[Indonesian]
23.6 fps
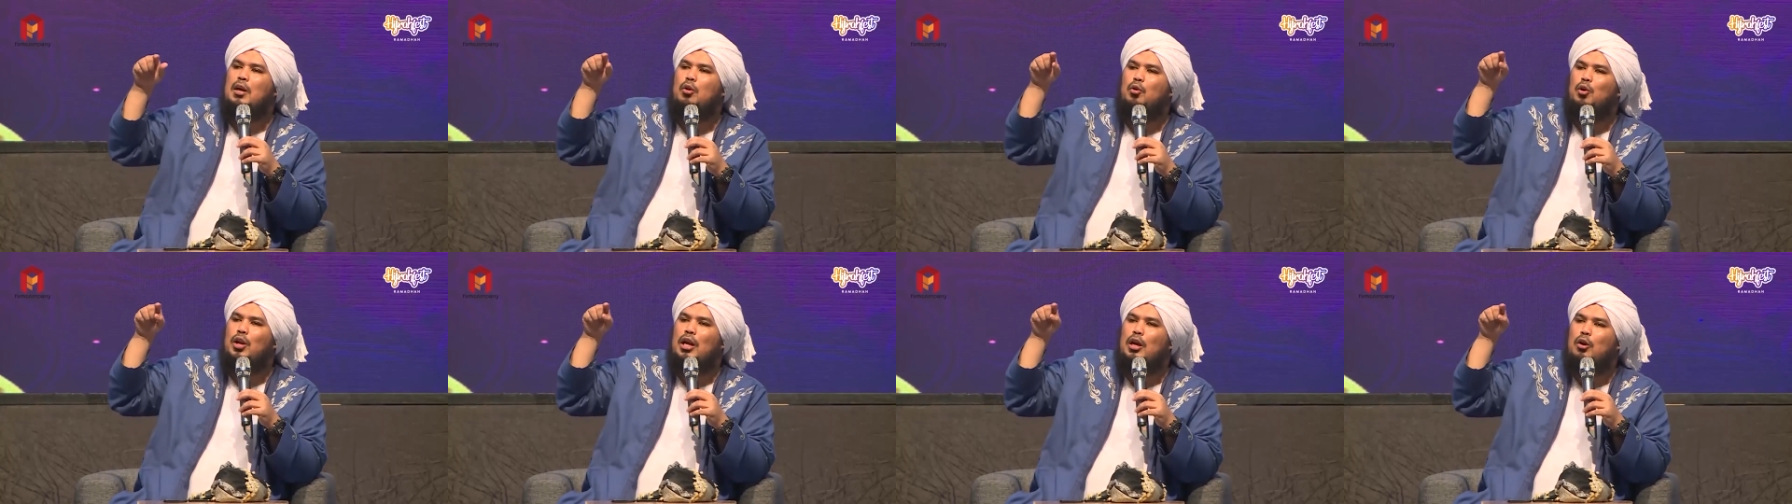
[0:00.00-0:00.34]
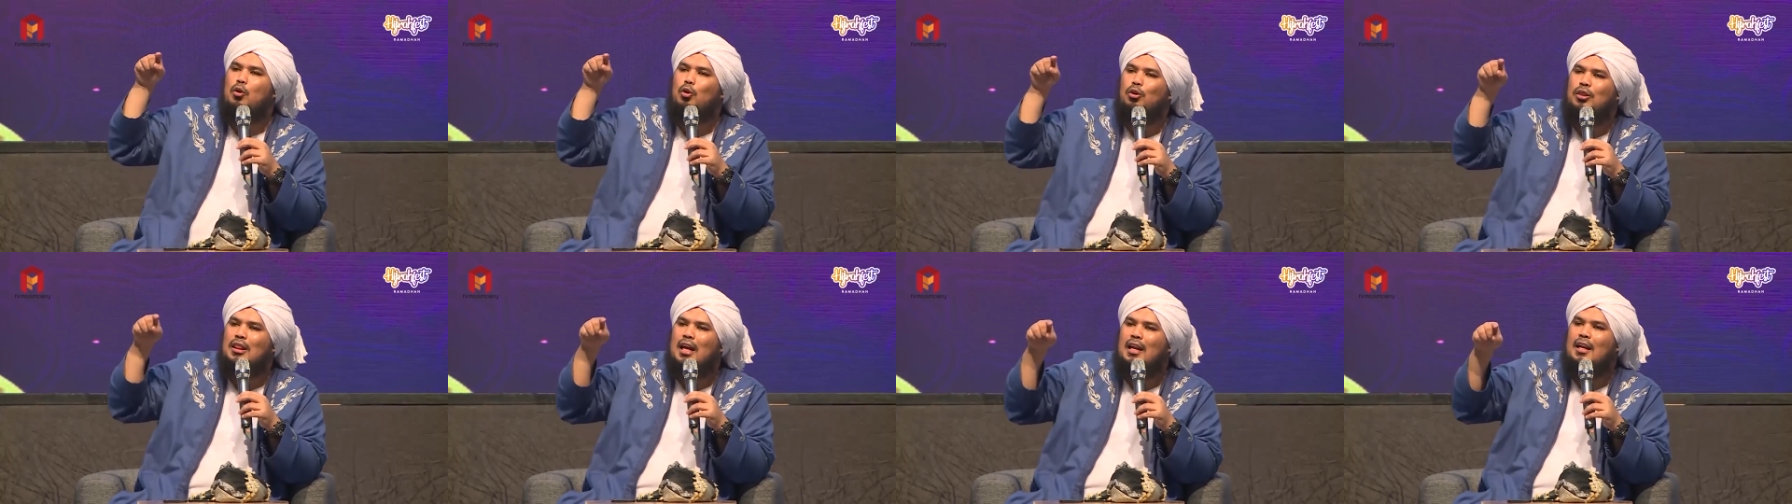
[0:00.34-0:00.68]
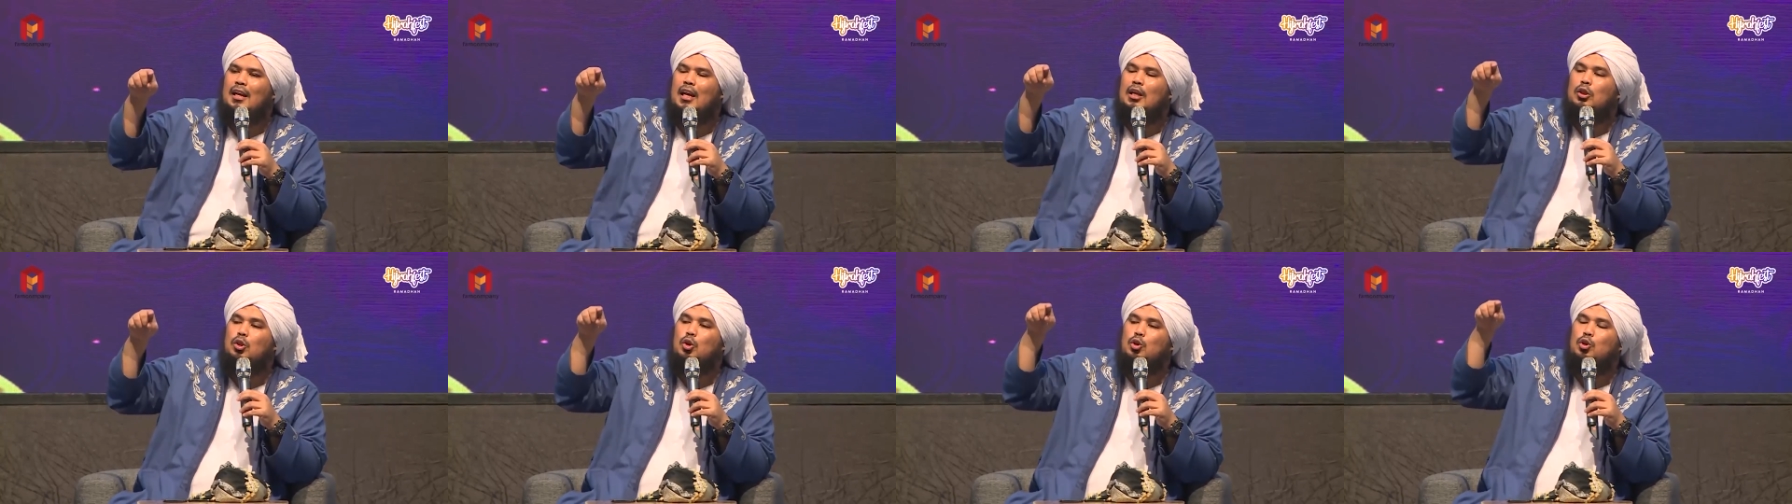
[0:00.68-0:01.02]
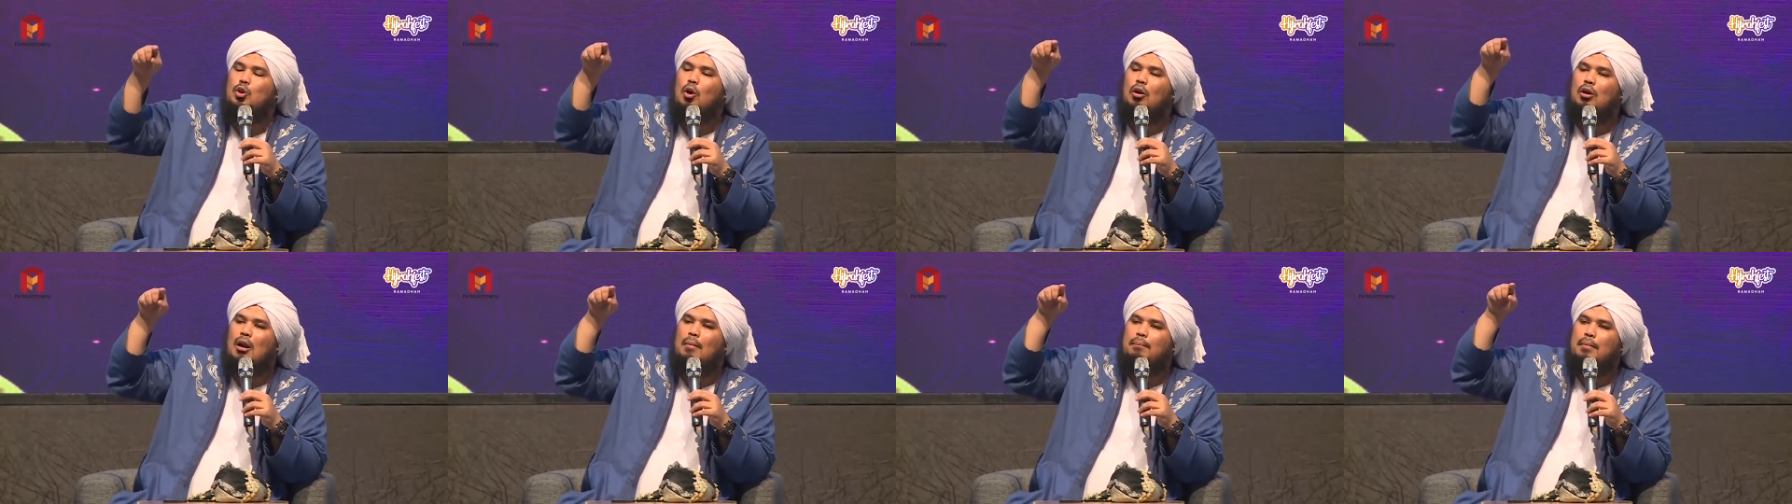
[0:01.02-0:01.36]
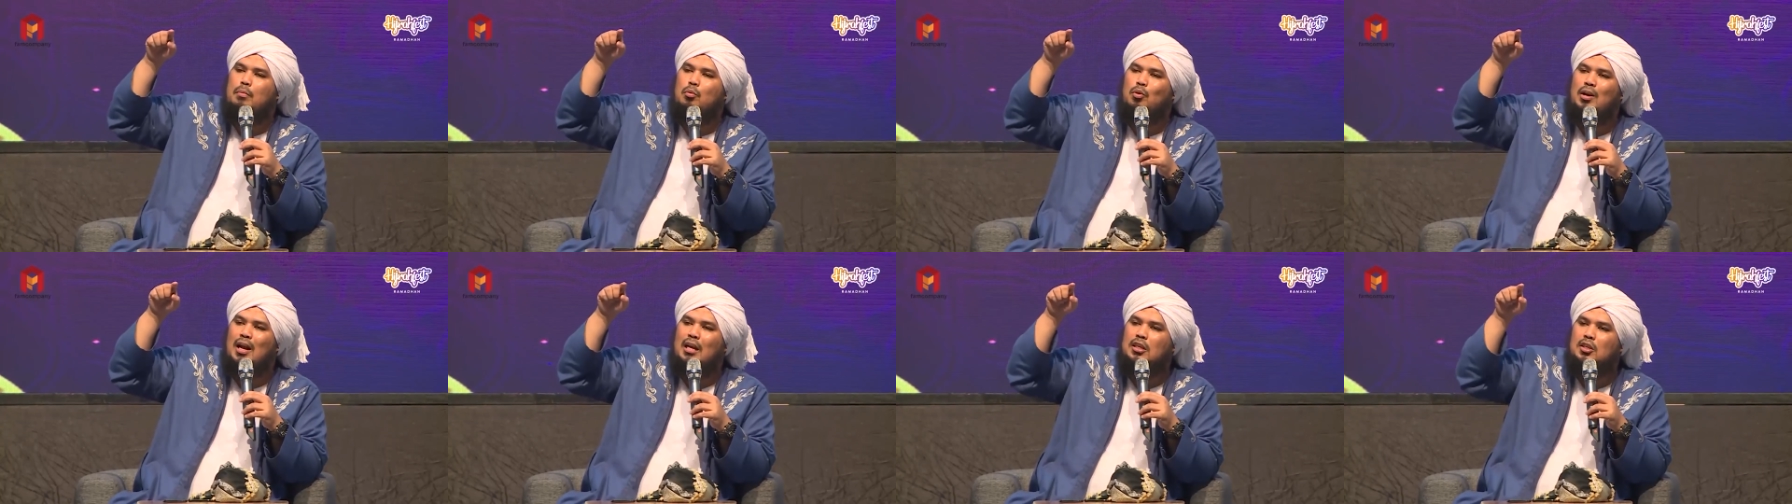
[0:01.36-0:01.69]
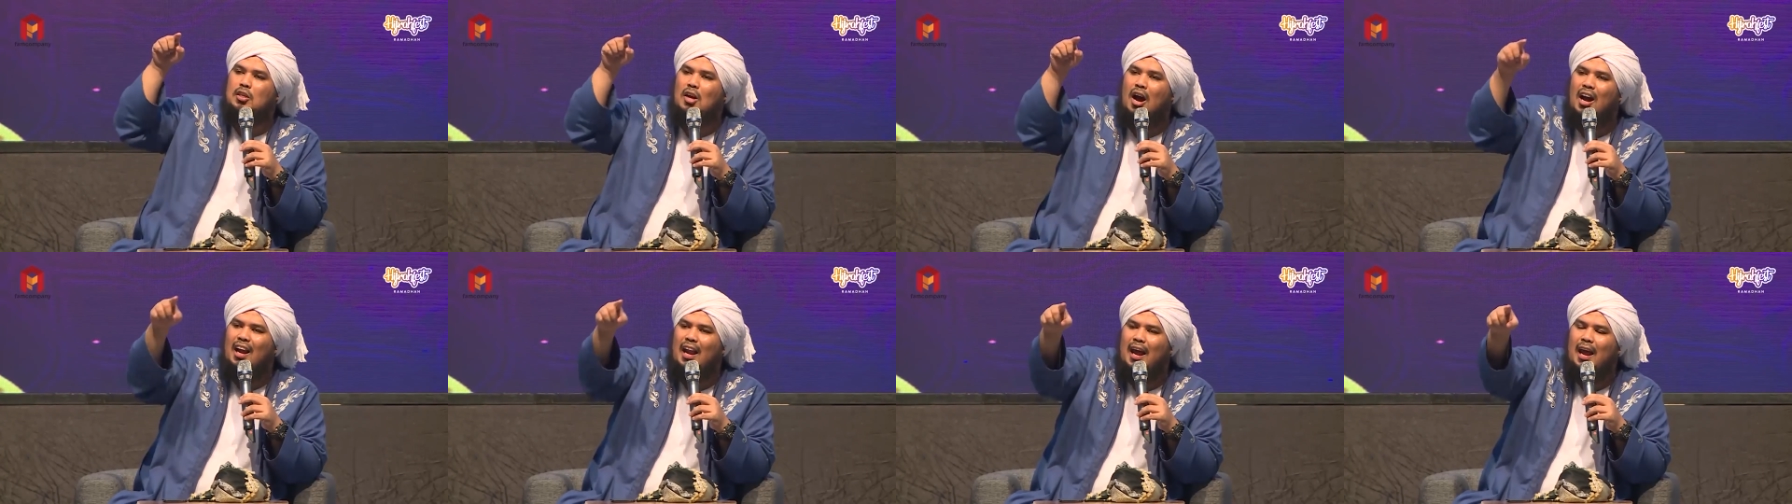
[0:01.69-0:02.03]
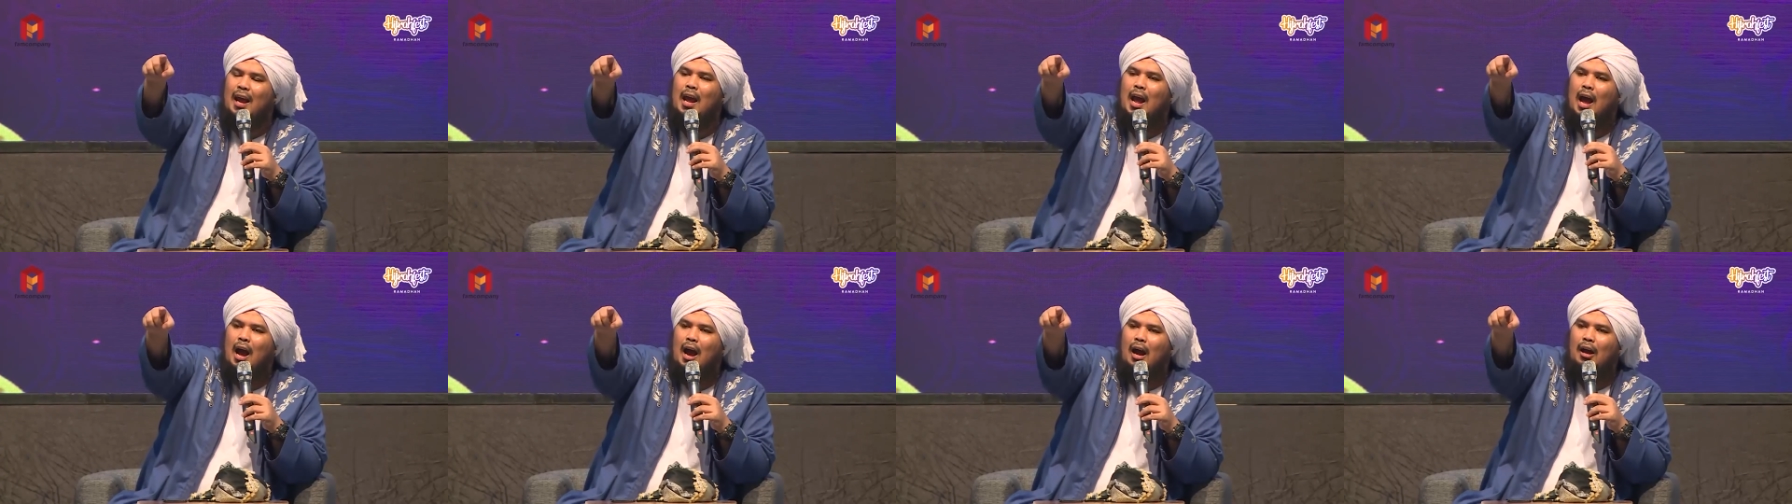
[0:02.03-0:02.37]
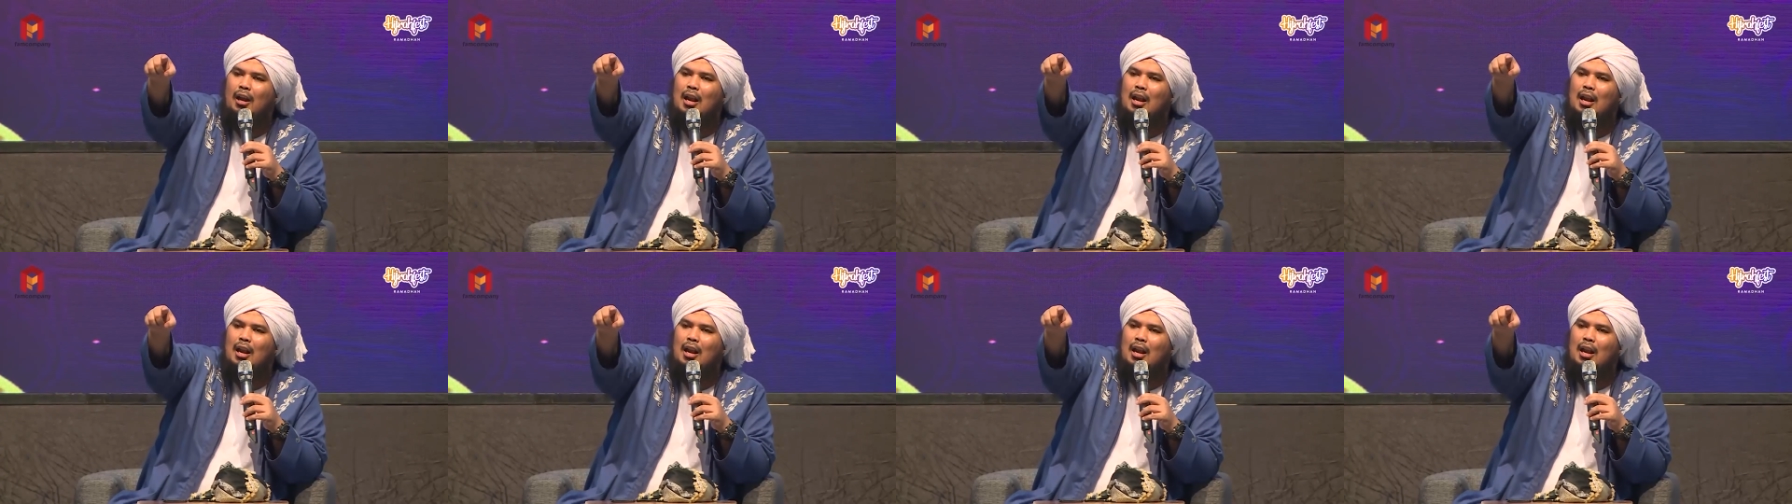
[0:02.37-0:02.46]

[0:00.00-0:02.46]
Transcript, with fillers: ikut-ikutan dengan tujuh orang pemuda soleh,